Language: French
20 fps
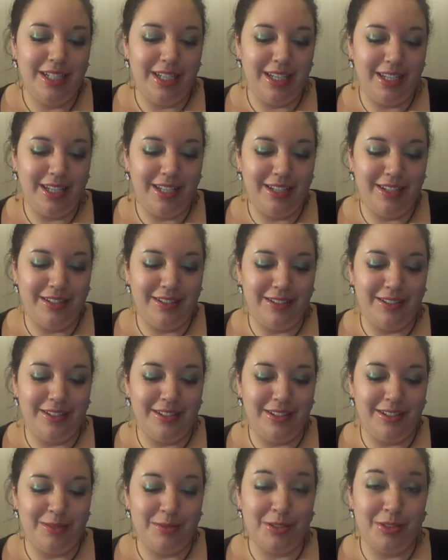Et
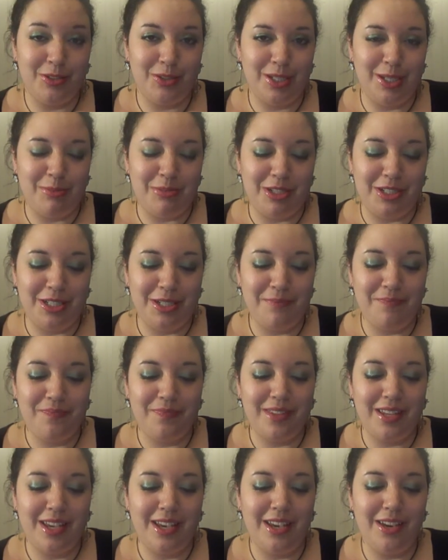euh, bien sûr, je l'ai pas acheté.
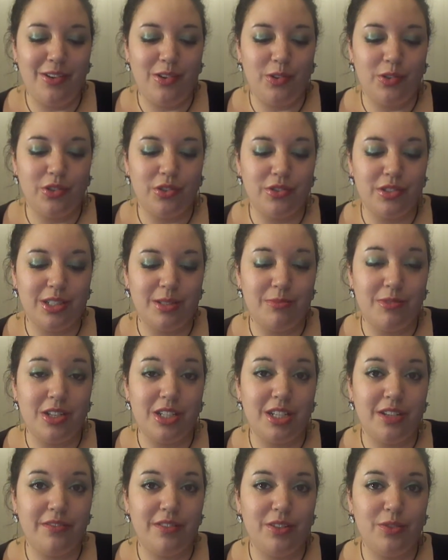Et en rentrant chez moi,
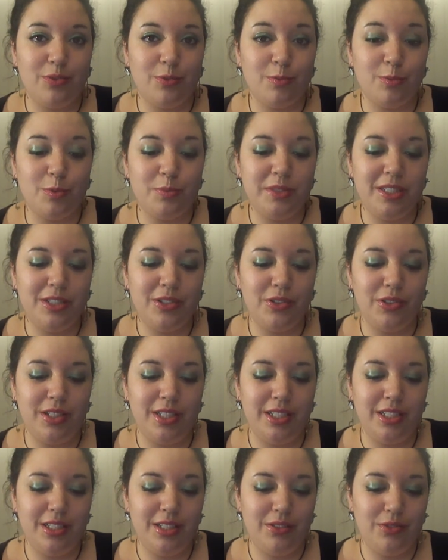j'avais donc mon petit
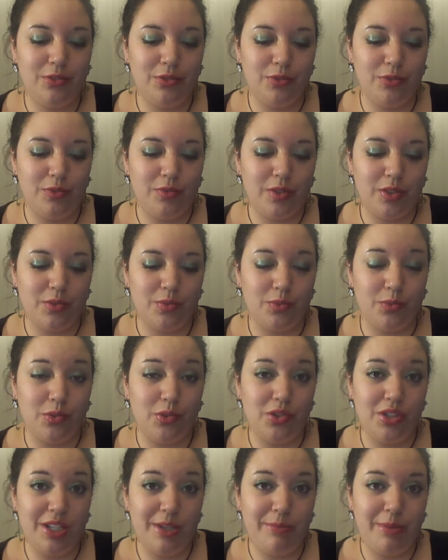colis de toute façon
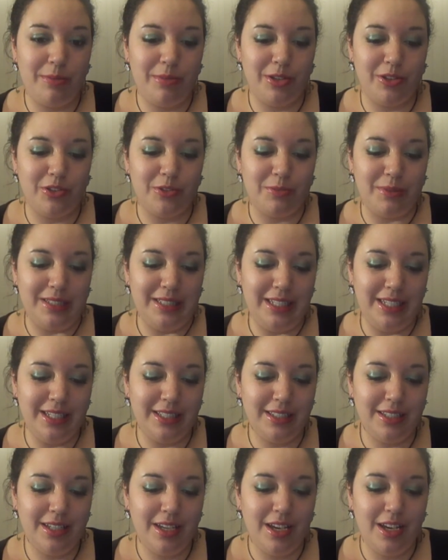de chez PB Cosmetics.
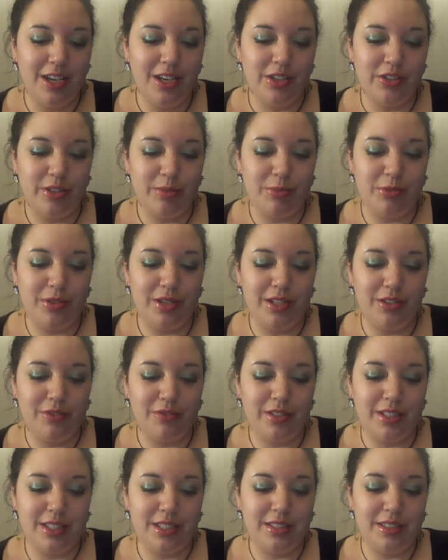J'ai bon, allez, on
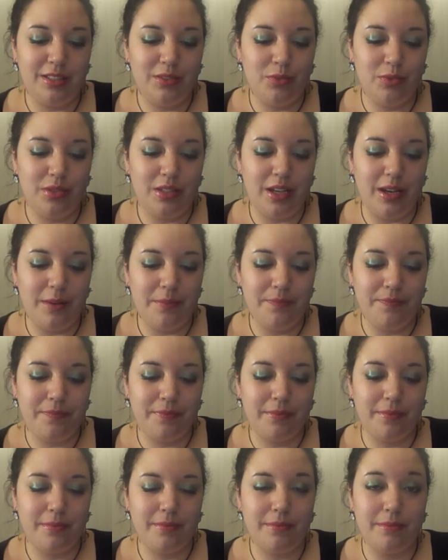va tester tout ça.
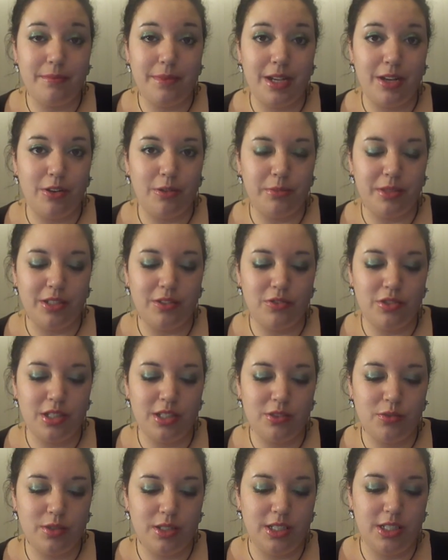Mais alors, mais quand je
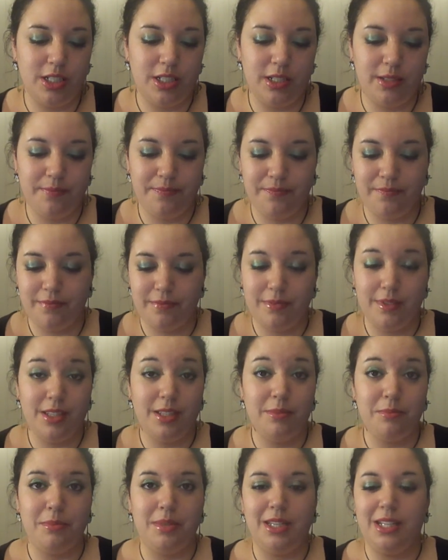l'ai swatché,
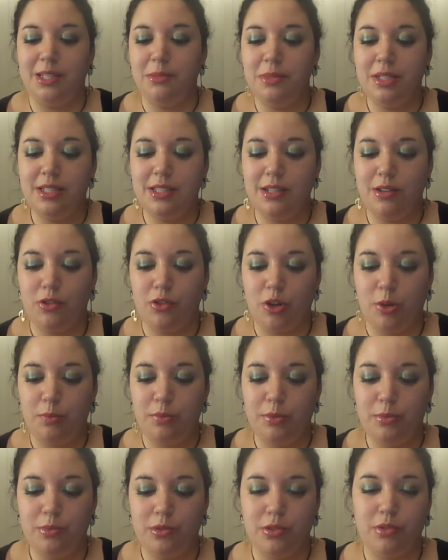mais limite, il est encore
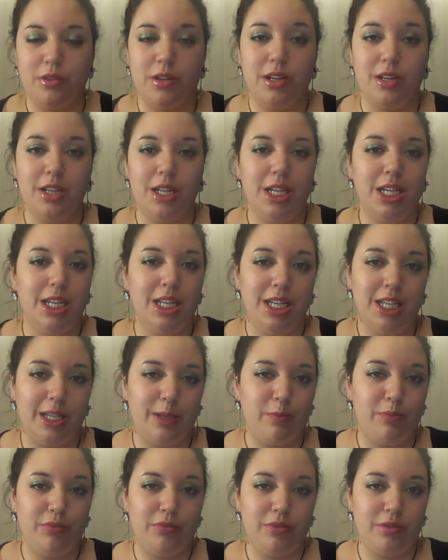plus beau quoi.
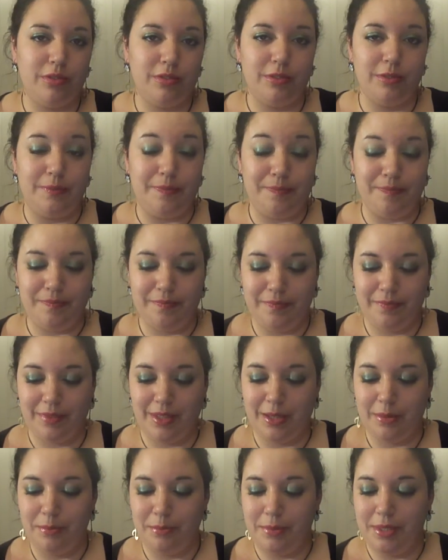Et pour euh,
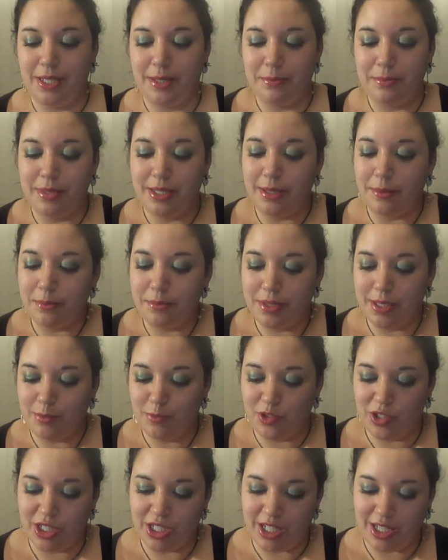bien, bien, bien
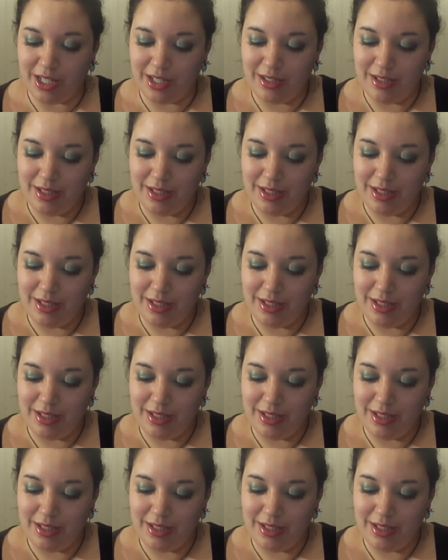moins cher.